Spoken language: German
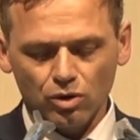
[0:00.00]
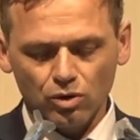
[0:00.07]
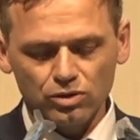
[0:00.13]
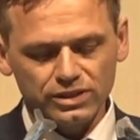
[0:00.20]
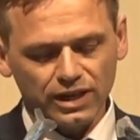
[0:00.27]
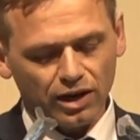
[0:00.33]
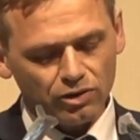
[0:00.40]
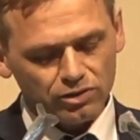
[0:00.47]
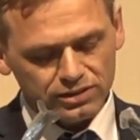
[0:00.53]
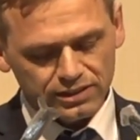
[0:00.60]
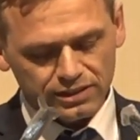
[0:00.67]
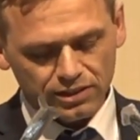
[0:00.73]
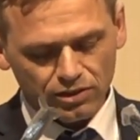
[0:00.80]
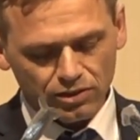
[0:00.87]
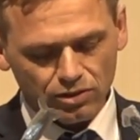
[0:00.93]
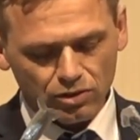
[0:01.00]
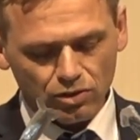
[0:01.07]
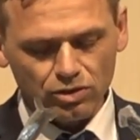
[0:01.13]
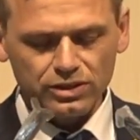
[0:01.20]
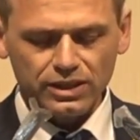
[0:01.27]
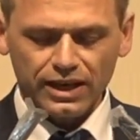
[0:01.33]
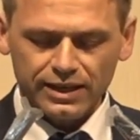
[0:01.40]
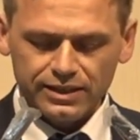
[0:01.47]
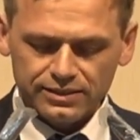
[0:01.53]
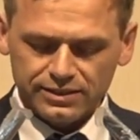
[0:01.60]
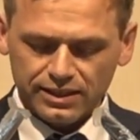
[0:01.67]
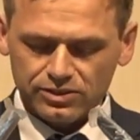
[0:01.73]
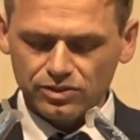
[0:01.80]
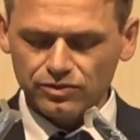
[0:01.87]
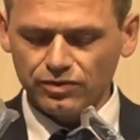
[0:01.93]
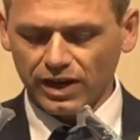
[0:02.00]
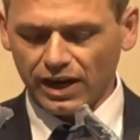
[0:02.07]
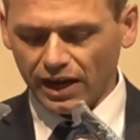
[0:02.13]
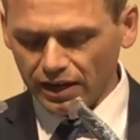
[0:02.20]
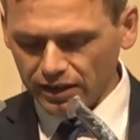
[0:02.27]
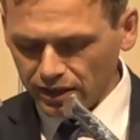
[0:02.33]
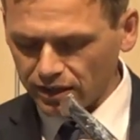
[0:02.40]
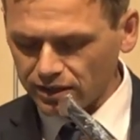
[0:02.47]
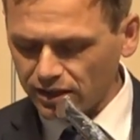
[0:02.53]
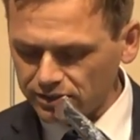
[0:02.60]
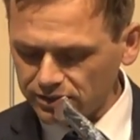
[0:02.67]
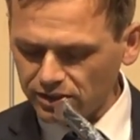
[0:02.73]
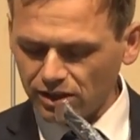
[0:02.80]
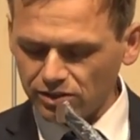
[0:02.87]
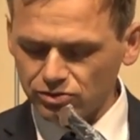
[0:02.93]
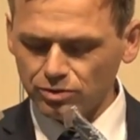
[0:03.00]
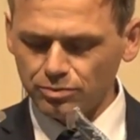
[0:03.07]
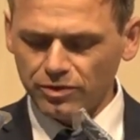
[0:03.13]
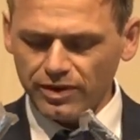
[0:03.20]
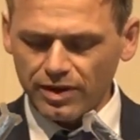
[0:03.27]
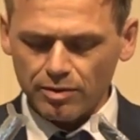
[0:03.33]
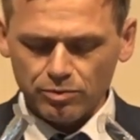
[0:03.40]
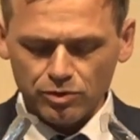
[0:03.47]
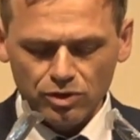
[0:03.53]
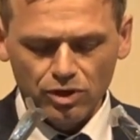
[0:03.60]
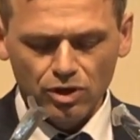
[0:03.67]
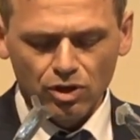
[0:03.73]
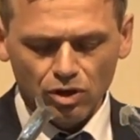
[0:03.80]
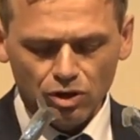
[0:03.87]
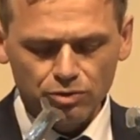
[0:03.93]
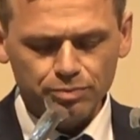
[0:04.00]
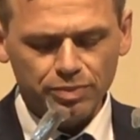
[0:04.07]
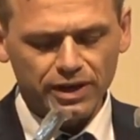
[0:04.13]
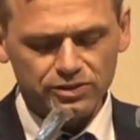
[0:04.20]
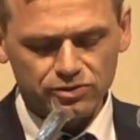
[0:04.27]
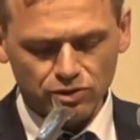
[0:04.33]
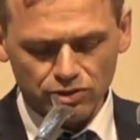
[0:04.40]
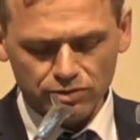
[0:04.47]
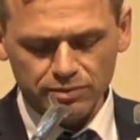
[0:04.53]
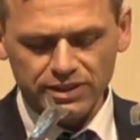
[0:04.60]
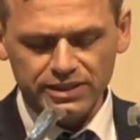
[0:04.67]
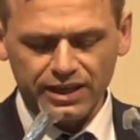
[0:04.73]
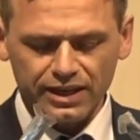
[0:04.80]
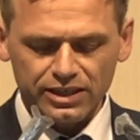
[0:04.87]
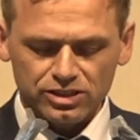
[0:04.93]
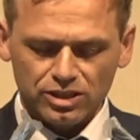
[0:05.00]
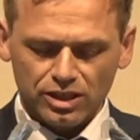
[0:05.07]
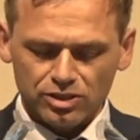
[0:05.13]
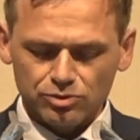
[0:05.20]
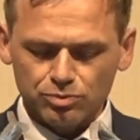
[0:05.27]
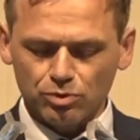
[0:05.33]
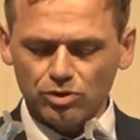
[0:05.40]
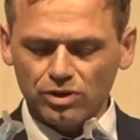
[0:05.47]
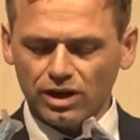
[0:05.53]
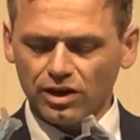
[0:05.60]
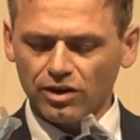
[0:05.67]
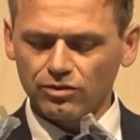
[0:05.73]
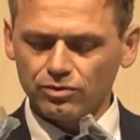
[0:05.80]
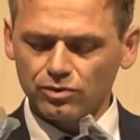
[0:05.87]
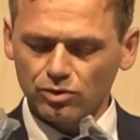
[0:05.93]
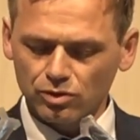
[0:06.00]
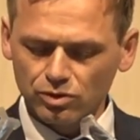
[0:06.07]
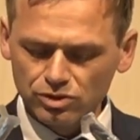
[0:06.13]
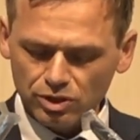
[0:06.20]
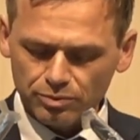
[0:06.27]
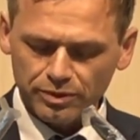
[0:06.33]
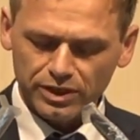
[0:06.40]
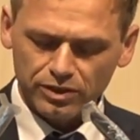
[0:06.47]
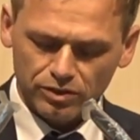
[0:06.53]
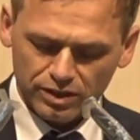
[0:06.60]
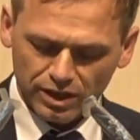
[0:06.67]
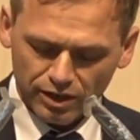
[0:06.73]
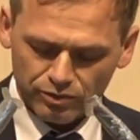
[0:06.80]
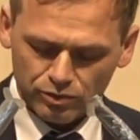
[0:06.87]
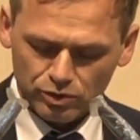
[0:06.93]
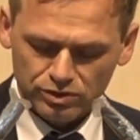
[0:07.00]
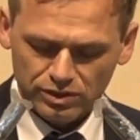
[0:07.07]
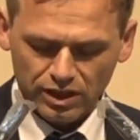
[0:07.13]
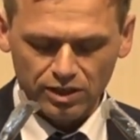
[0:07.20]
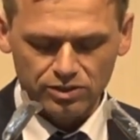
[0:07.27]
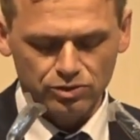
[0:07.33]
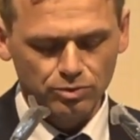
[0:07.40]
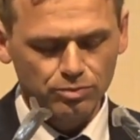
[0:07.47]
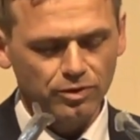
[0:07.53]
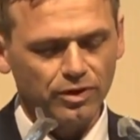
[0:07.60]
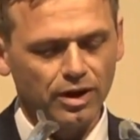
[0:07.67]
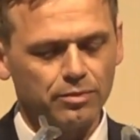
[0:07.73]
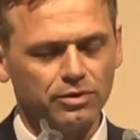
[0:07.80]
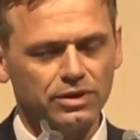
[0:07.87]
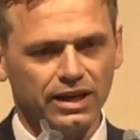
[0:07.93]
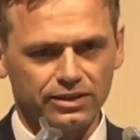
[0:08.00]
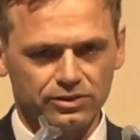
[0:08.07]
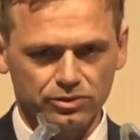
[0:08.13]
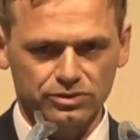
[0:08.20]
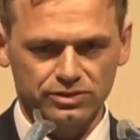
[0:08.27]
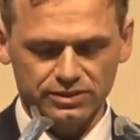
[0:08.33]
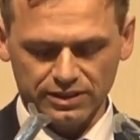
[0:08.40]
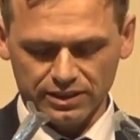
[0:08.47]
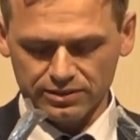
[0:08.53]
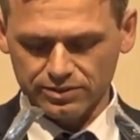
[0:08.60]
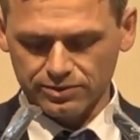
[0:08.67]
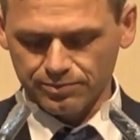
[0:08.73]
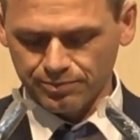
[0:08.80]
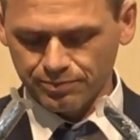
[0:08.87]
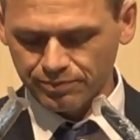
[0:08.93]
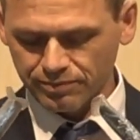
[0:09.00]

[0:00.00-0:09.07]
und Aussiedler und eine Satzung für anerkannte Asylbewerber und Personen mit Rechtsanspruch auf Unterbringung aufgrund Asylbewerberleistungsgesetz.